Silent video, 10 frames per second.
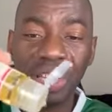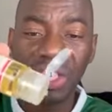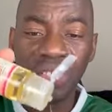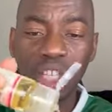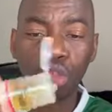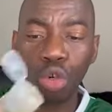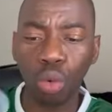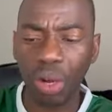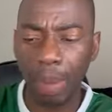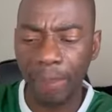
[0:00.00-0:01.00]
c'est celui
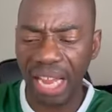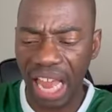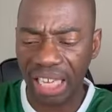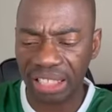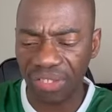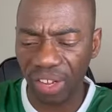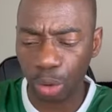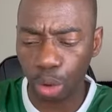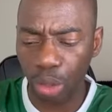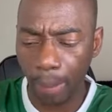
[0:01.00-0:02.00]
qu'on appelle
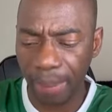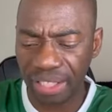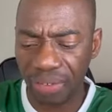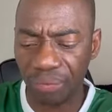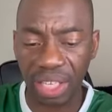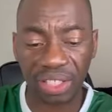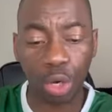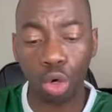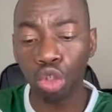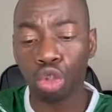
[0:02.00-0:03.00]
l'activateur de la PSC financière
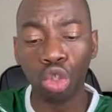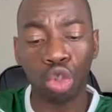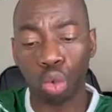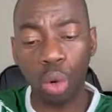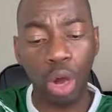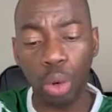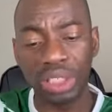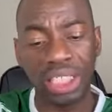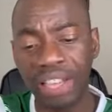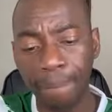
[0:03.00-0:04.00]
qu'on utilise tous les
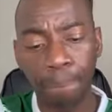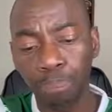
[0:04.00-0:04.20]
lundis,